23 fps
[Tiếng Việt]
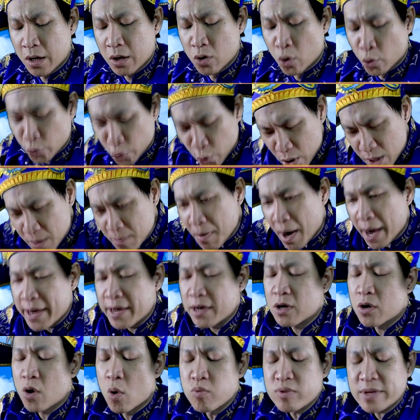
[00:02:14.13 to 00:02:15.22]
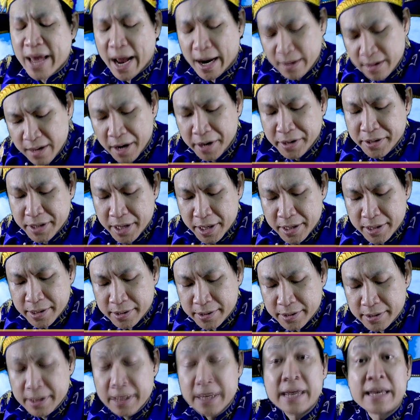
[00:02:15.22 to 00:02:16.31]
Rồi chuyến bay nó cũng chẳng đợi chi
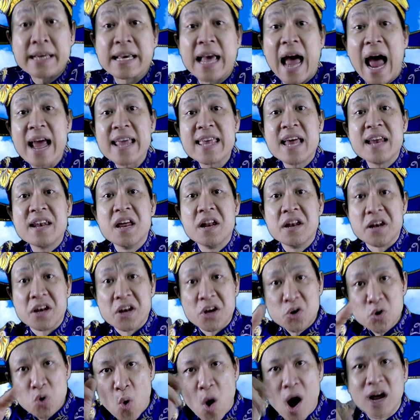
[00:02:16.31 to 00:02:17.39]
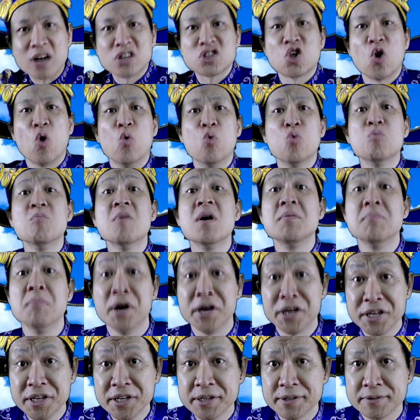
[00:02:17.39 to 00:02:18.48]
Cả gia đình đoàn tụ bên
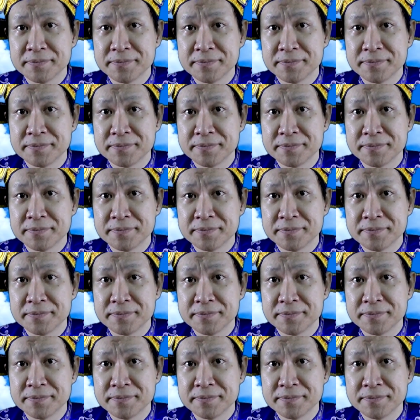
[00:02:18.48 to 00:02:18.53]
Mỹ